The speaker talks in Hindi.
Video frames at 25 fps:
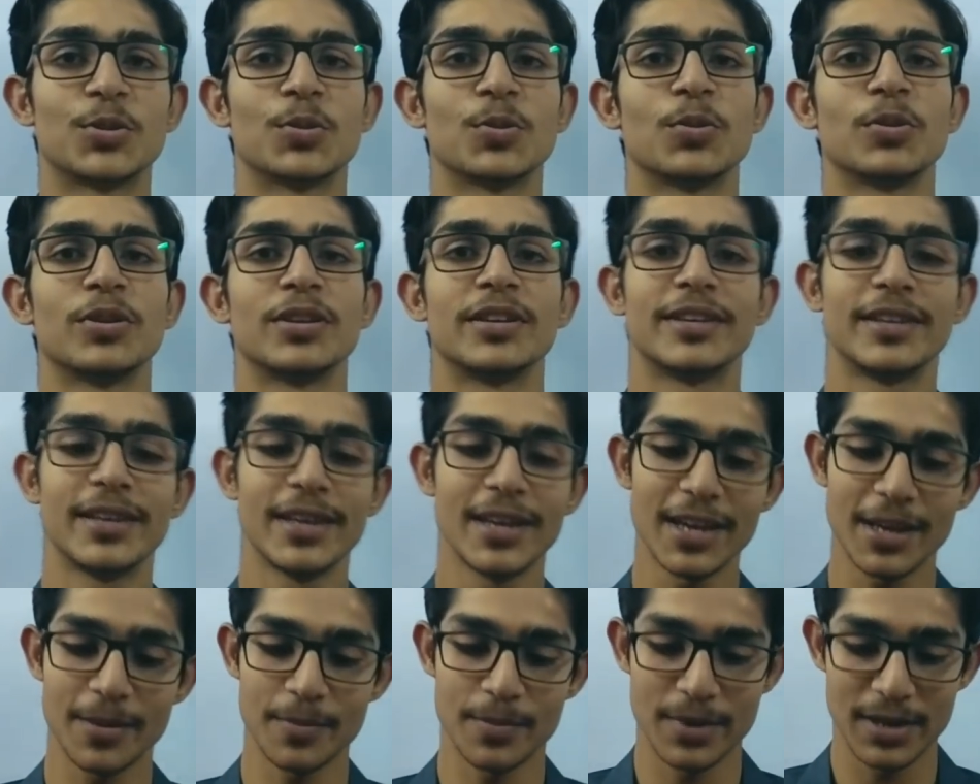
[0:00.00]
तो
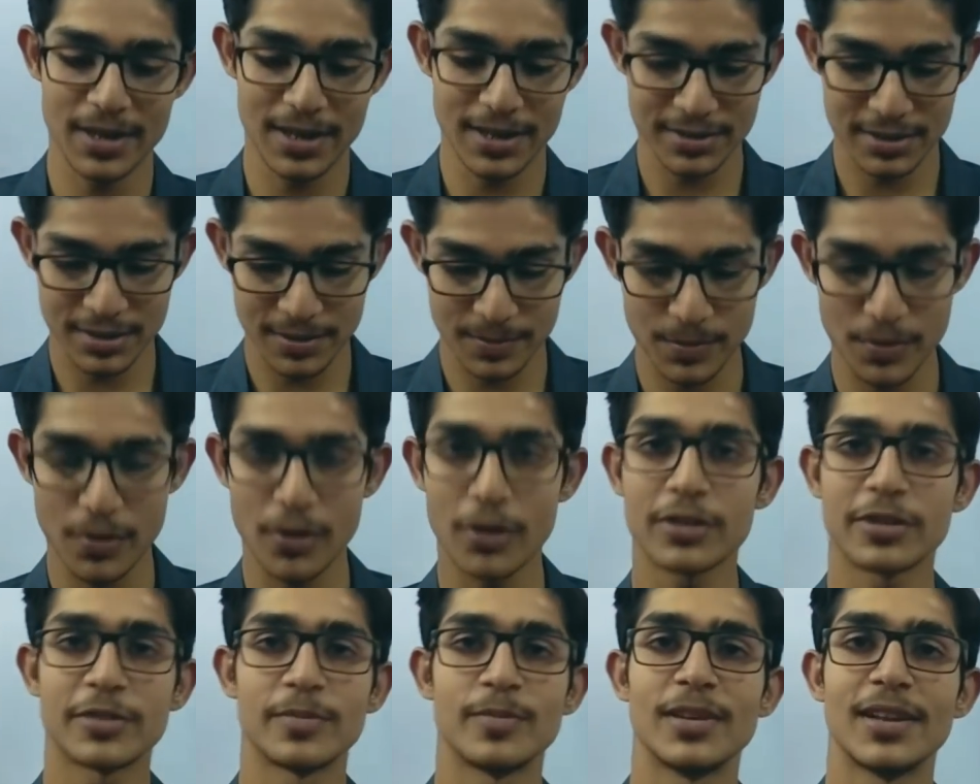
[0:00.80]
ये एक बड़ा सा
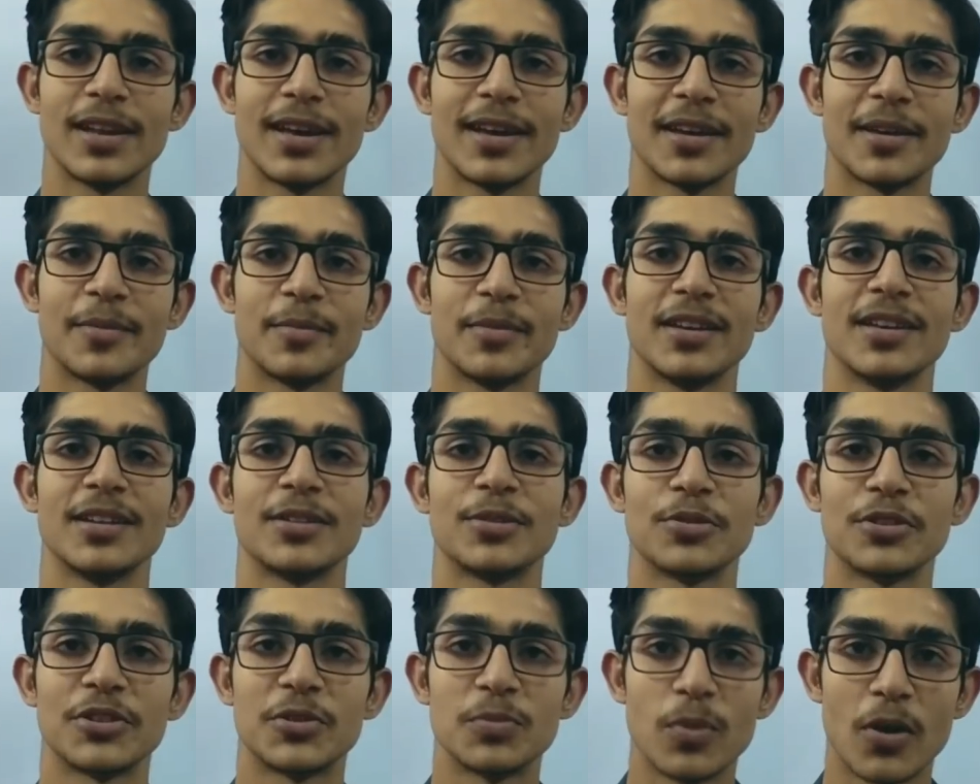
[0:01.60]
बॉक्स मिला है
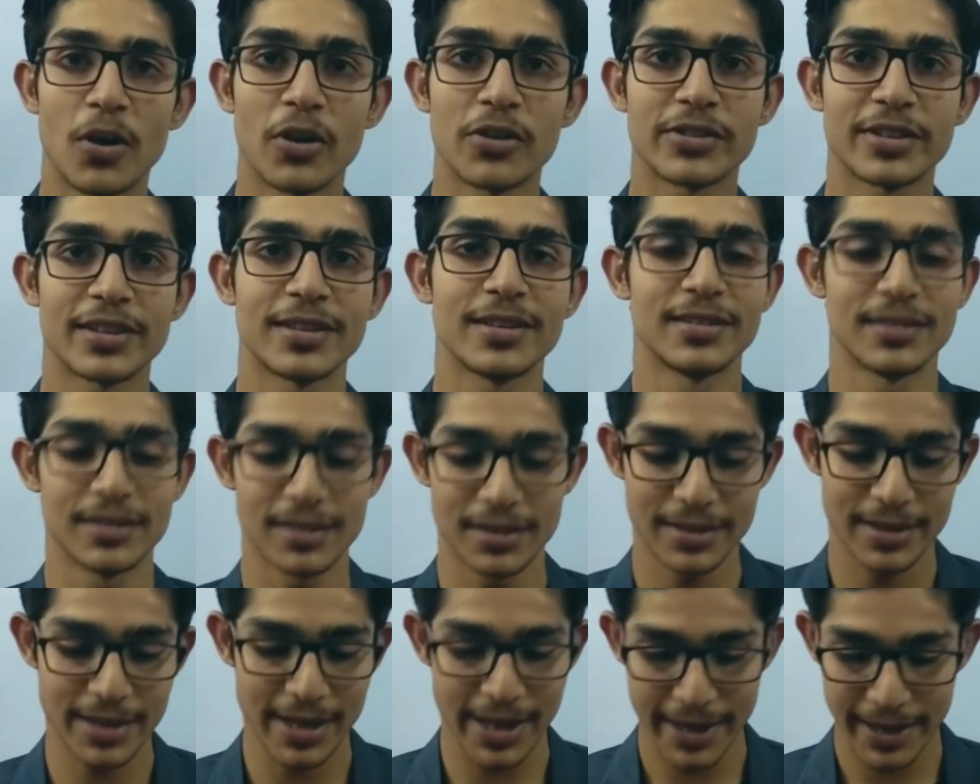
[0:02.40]
हमें तो इस बॉक्स के
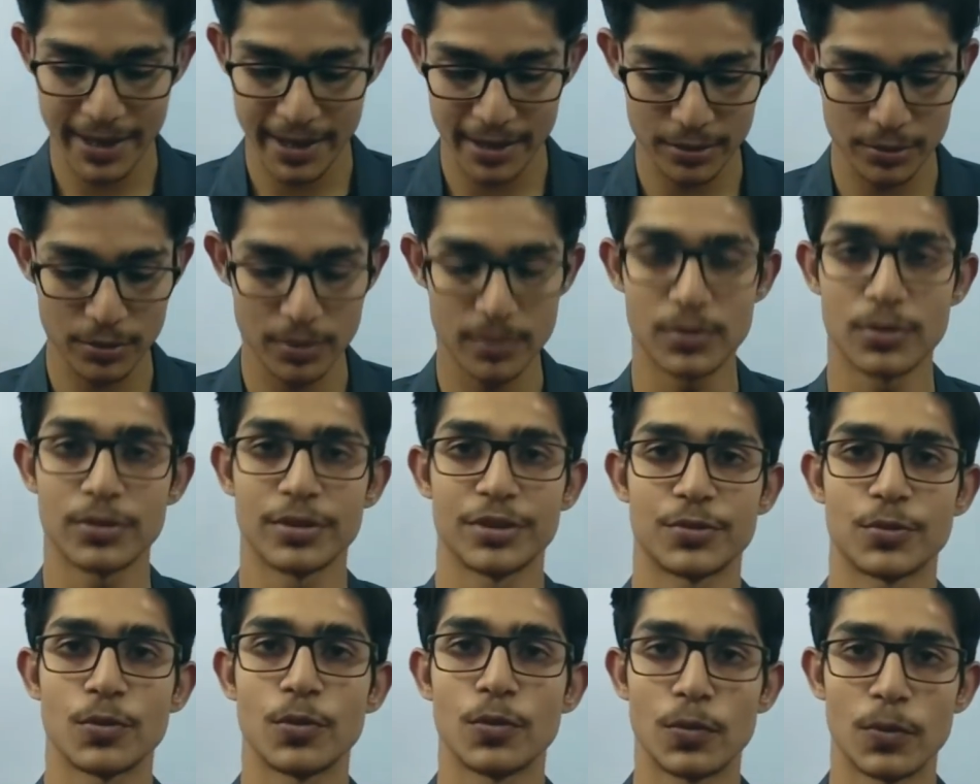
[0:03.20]
अंदर क्या है तो हम
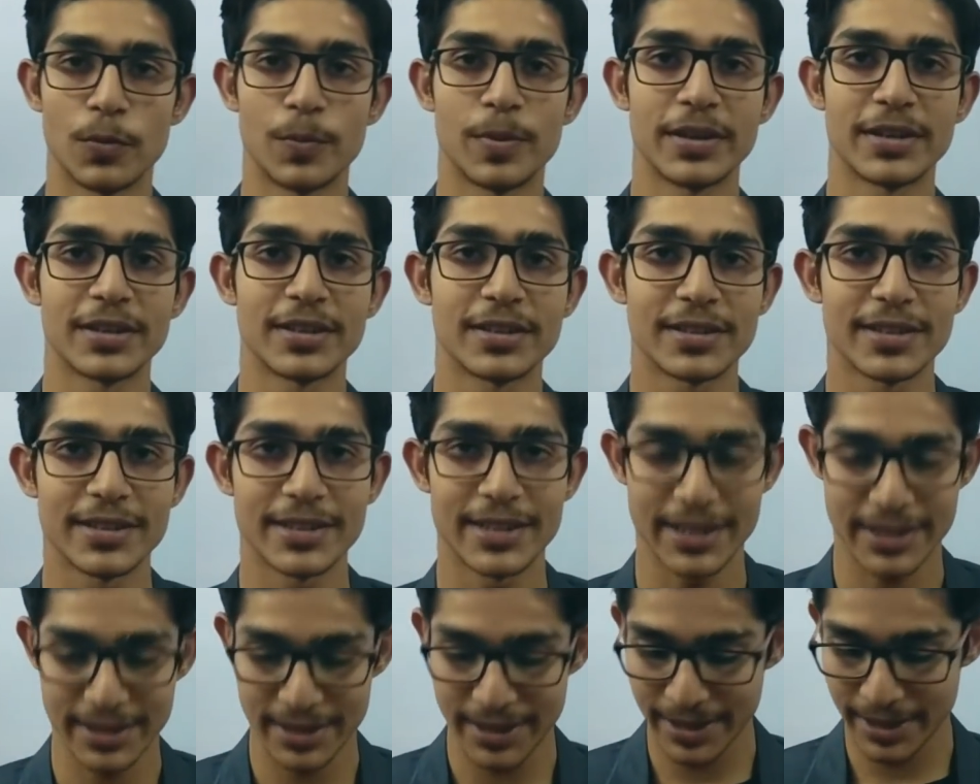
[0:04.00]
लोग इसको ओपन
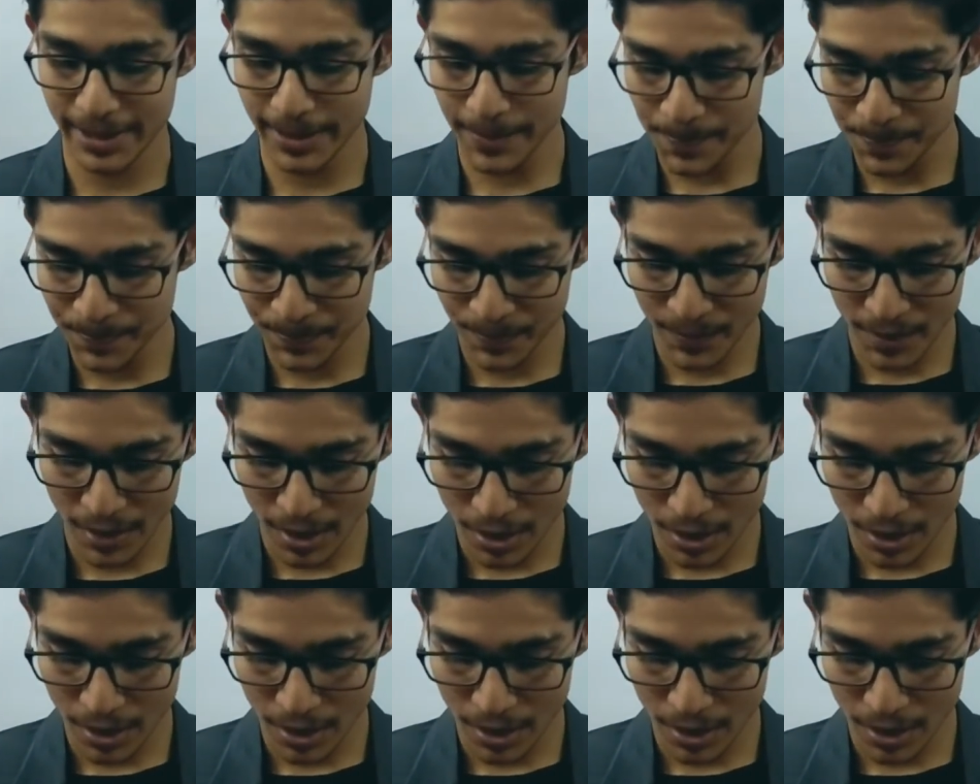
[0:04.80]
करके देखते हैं